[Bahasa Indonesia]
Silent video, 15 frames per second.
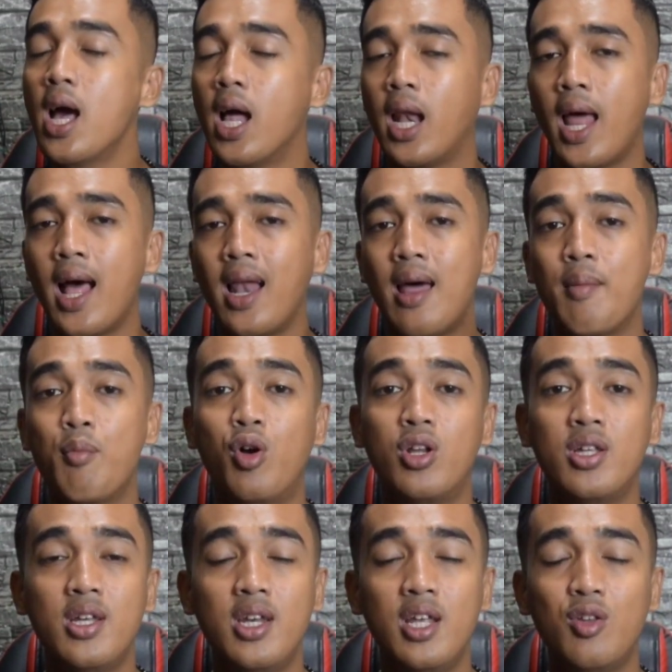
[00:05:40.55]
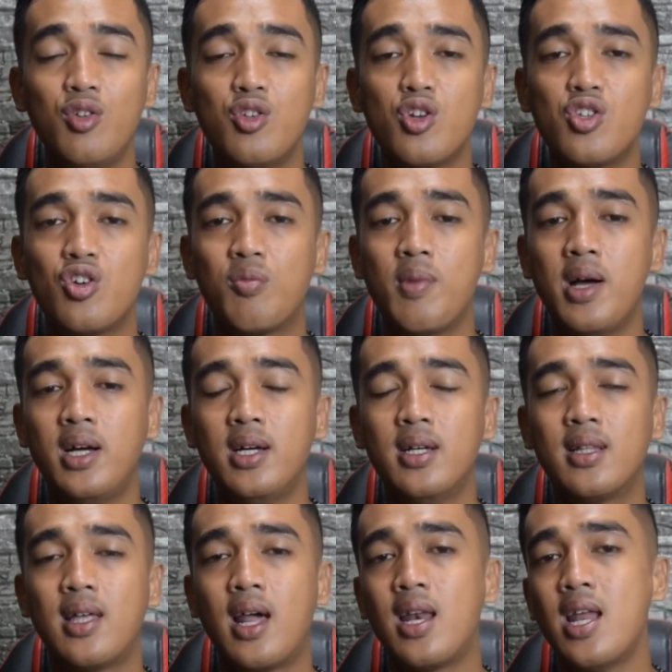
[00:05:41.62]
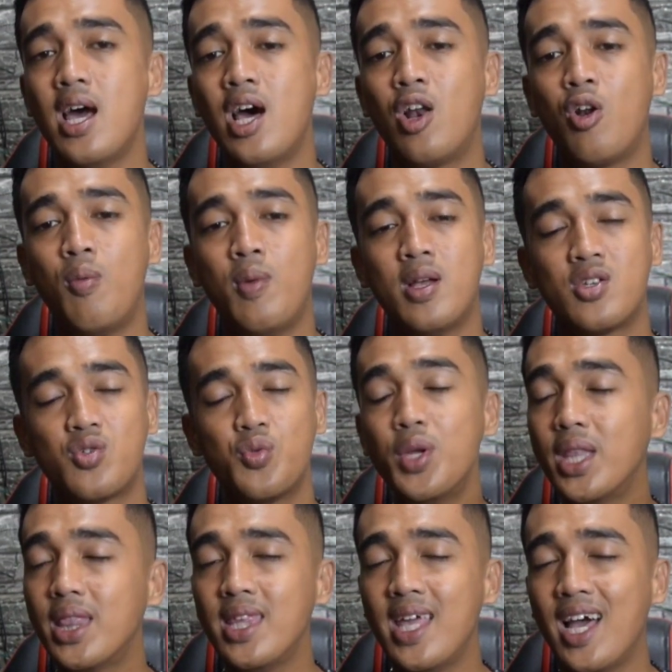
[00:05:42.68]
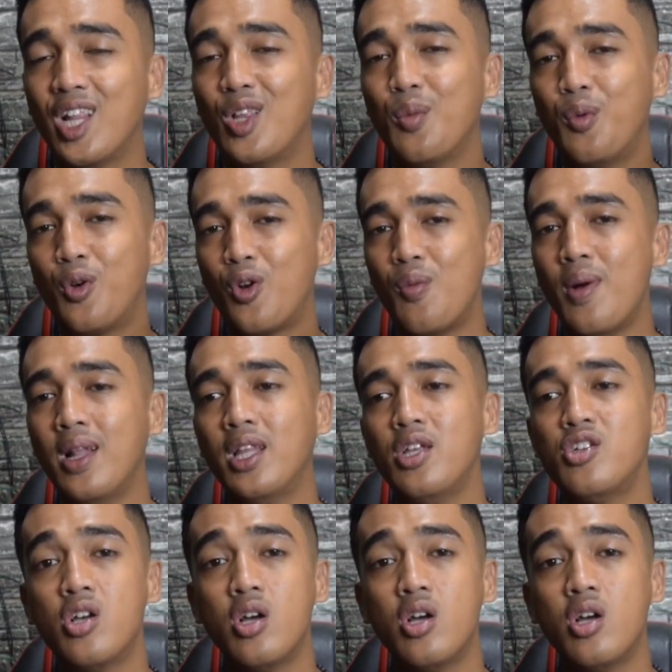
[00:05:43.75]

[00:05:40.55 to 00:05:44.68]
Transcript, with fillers: Nah, Lamborghini itu cocok banget karena aroma sweetnya ataupun romantisnya